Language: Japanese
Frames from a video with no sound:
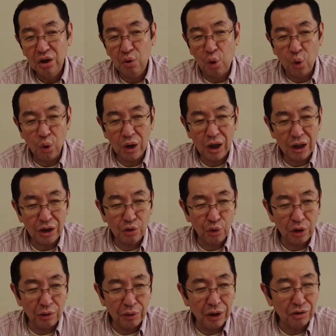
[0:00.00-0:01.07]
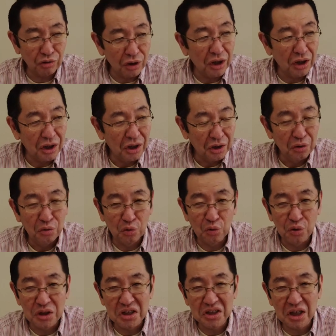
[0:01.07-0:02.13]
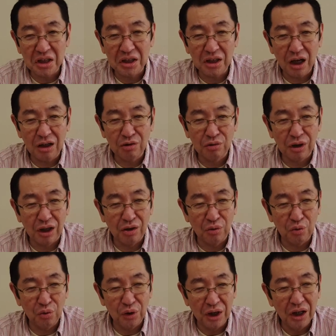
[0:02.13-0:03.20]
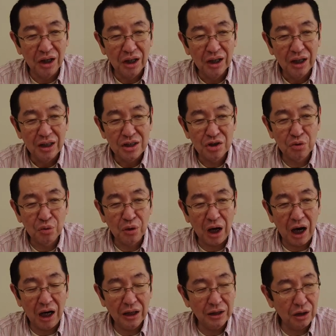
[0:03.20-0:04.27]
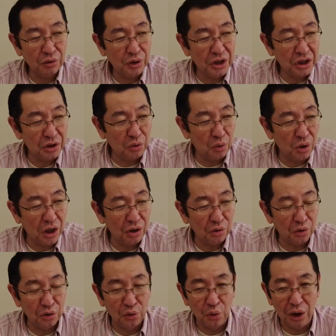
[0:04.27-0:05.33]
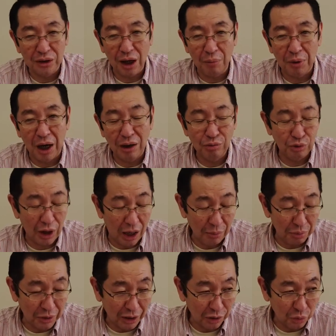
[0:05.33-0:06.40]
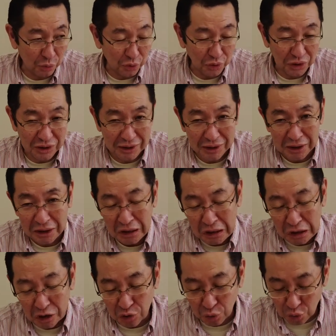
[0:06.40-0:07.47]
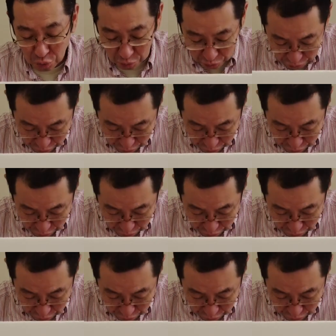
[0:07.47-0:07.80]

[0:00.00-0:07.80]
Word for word: 根幹距離ではなくてこの2200ぐらいのこうねちょうど間の非根幹距離の方が多分合うタイプだと思うんですね。そこも